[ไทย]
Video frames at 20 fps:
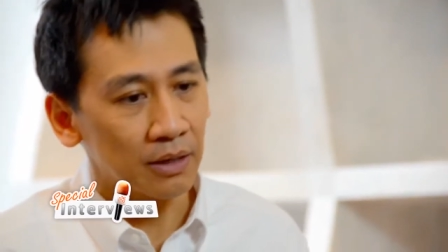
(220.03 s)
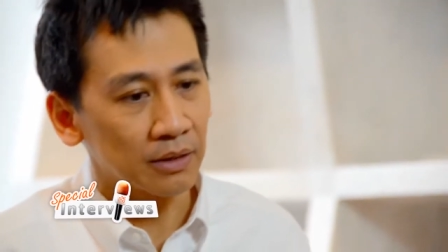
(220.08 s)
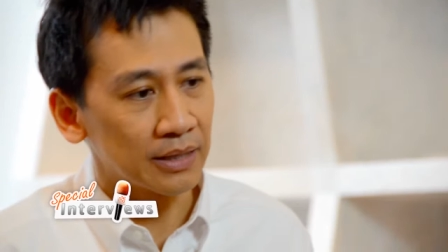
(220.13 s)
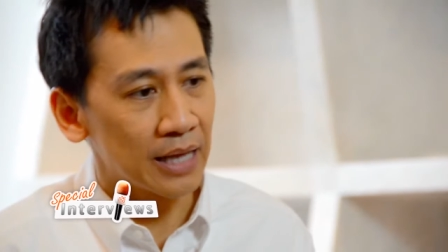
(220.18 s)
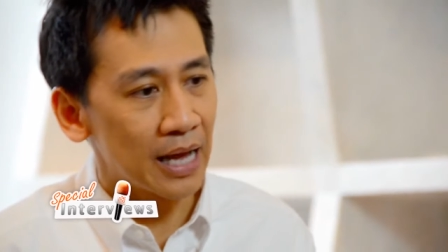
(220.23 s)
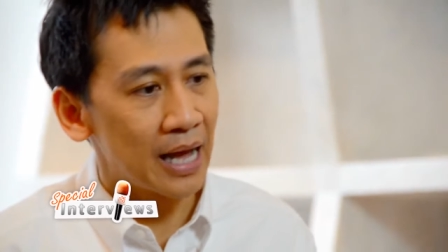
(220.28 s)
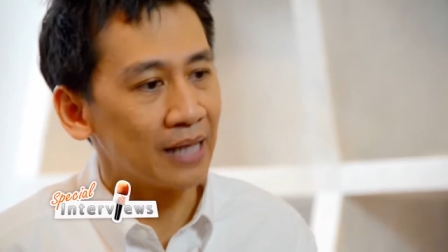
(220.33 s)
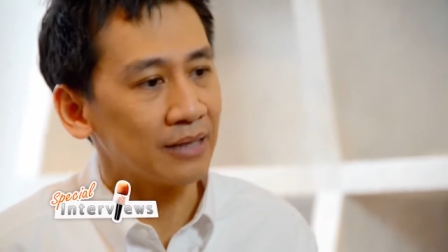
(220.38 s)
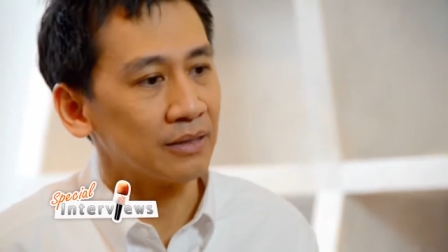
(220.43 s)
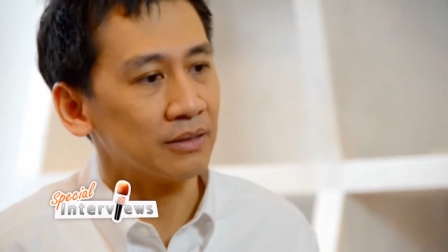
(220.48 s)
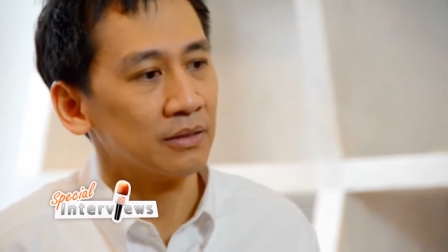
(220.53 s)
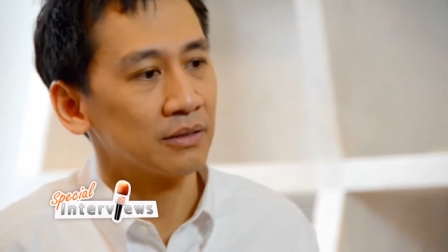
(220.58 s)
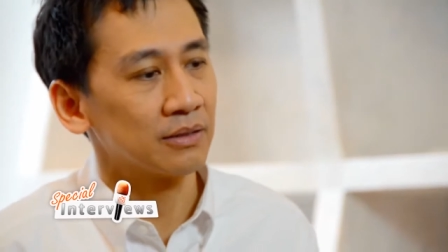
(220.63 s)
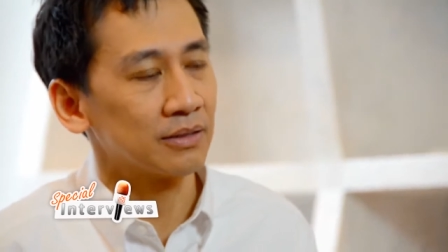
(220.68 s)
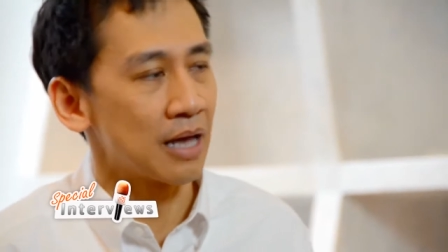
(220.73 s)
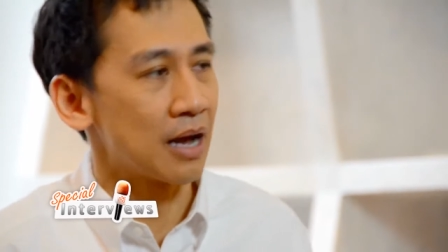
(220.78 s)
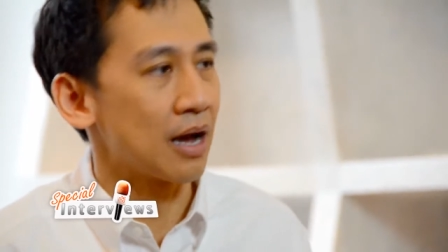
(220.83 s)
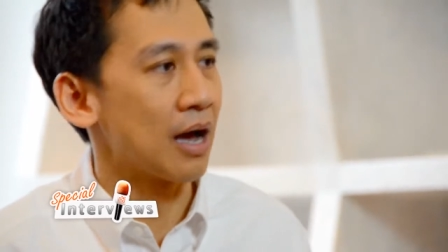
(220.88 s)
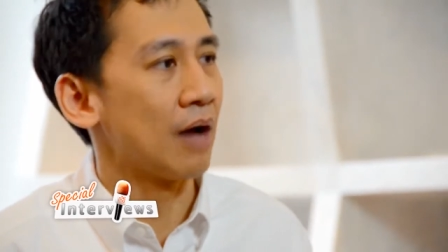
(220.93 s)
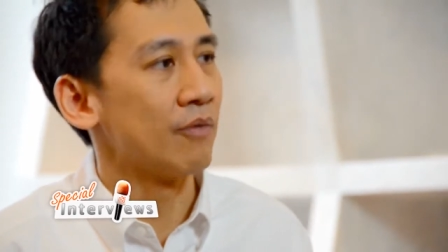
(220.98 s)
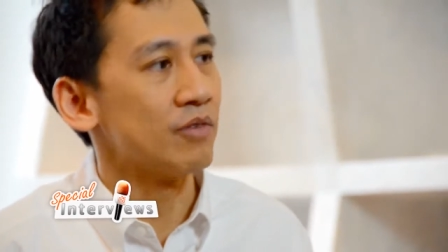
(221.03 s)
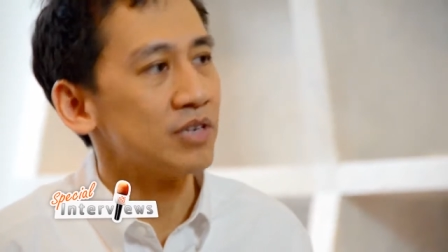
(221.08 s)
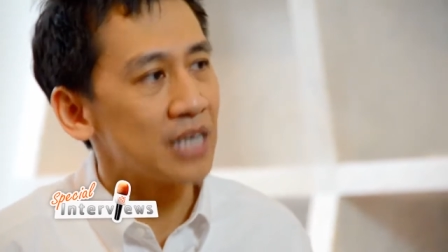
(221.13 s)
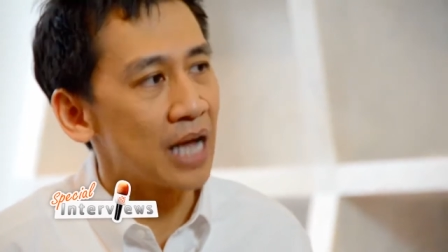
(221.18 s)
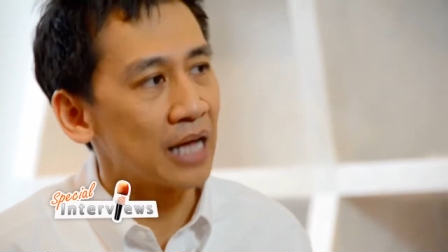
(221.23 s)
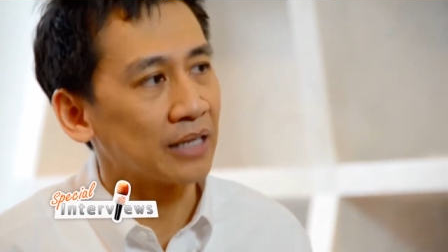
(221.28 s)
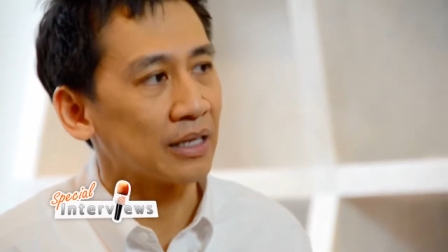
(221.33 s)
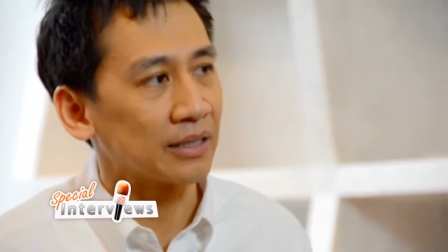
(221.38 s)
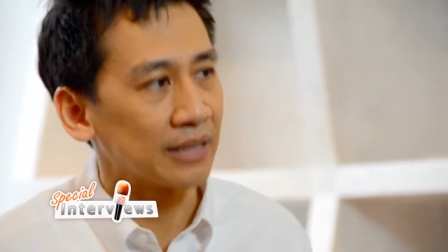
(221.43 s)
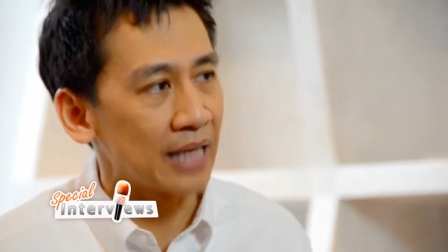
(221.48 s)
ทางด้านสาขาวิ
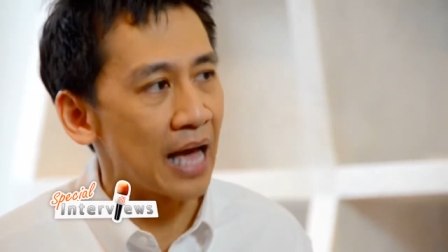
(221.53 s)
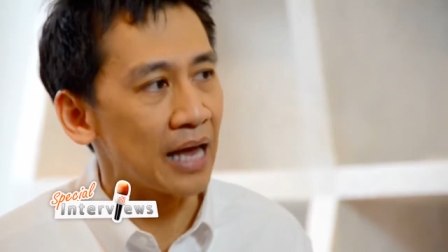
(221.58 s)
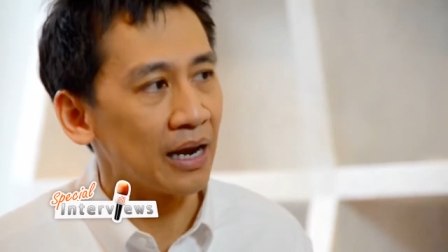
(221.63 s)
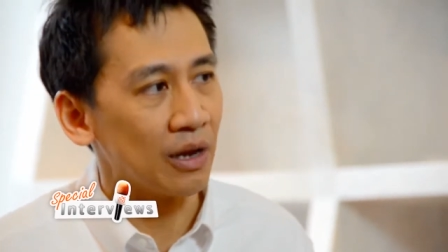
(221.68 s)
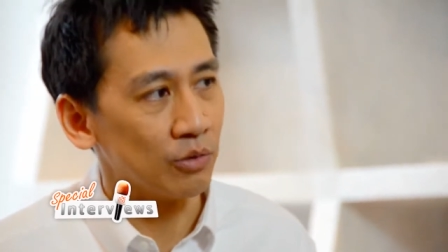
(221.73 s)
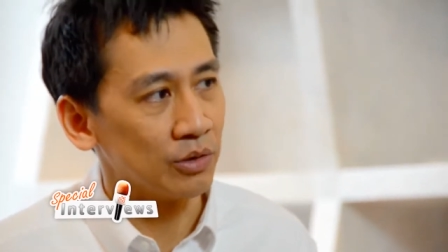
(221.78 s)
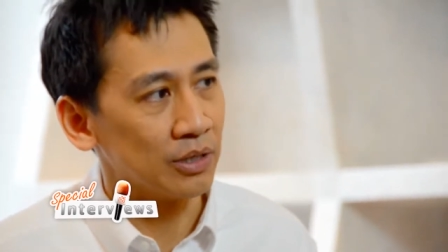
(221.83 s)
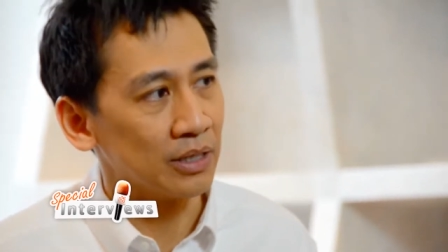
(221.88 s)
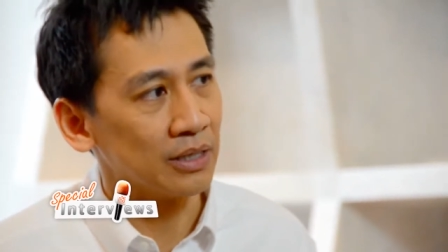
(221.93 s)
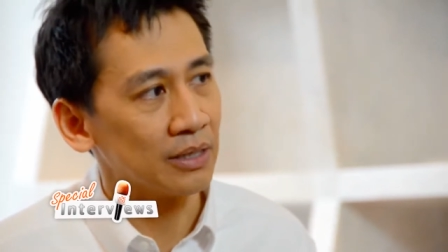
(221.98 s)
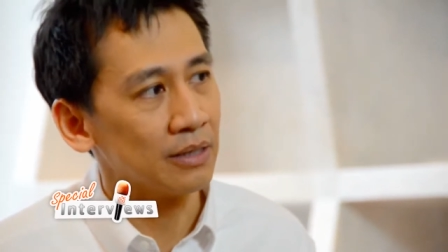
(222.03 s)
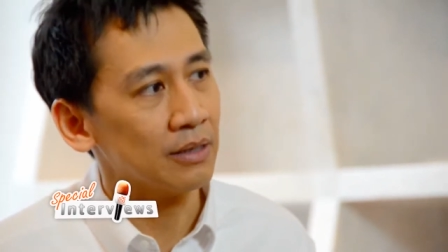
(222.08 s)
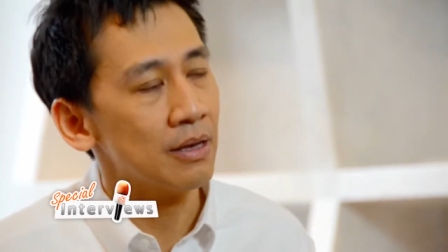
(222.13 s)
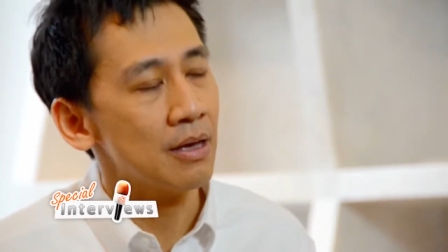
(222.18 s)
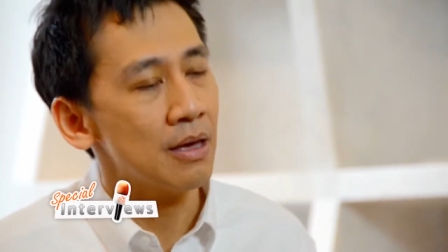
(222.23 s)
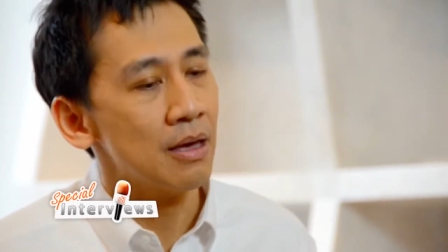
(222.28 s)
ชาต่าง ๆเหล่านี้